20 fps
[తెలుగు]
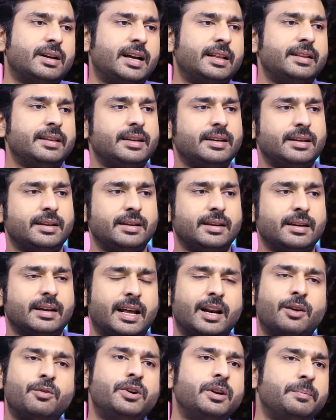అది
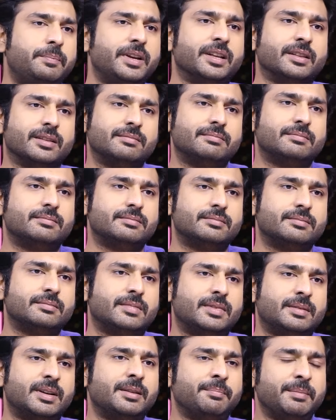అలా ఉండిపోయింది
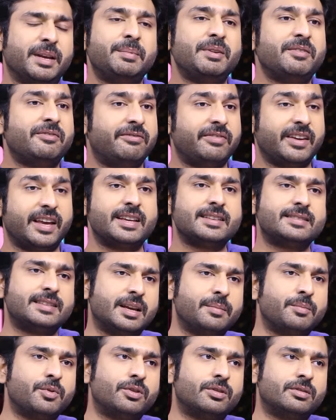మేబీ ఫేజ్
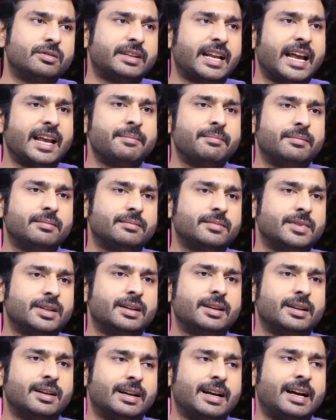ఏమో టైం
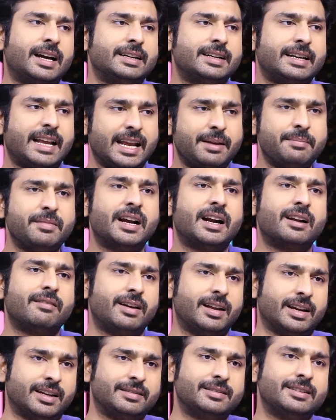ఆ టైం
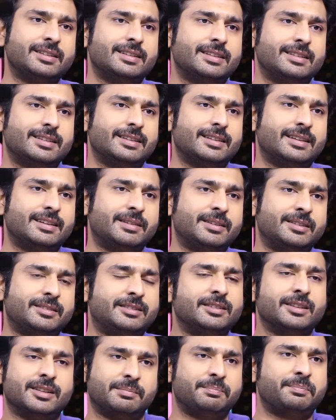గడవాలి
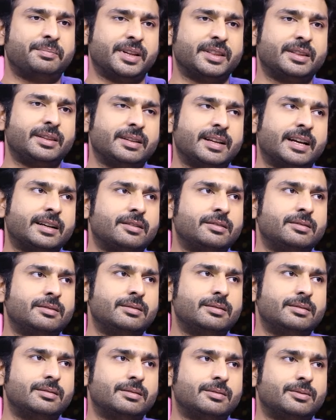ప్రతి నాకు
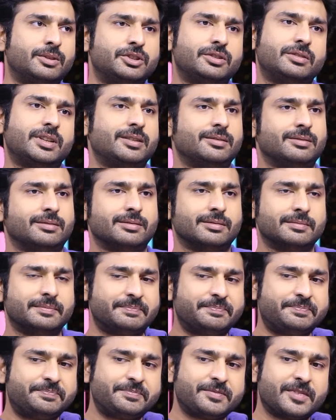కొంచెం నేను
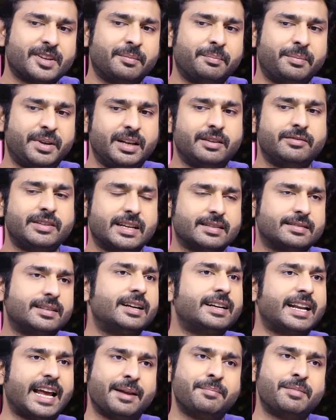బిలీవ్
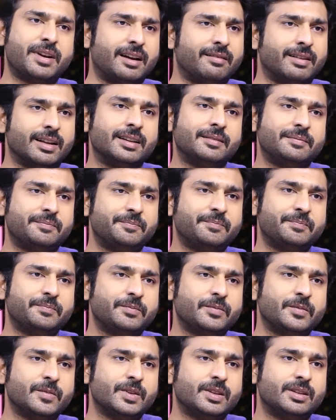చేస్తా టైం రావాలి
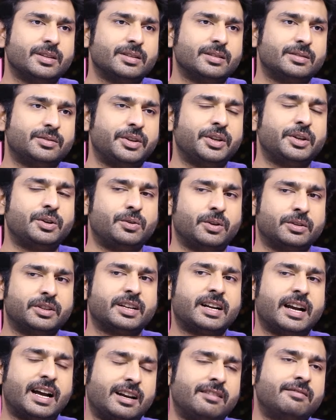సో
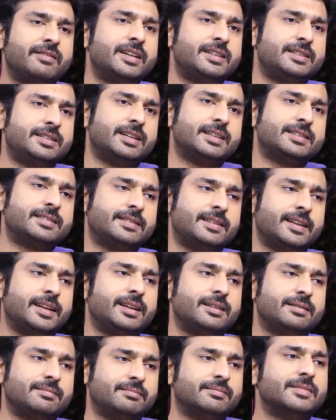ఇంకొంతకాలం వెయిట్ చేస్తే
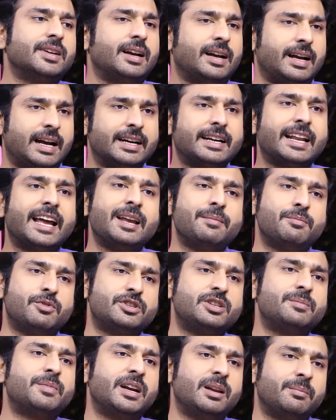ఆ టైం
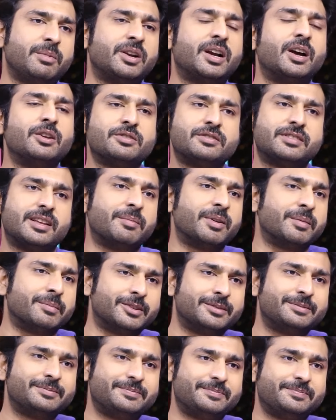వచ్చి మళ్ళీ మేము కలుస్తామేమో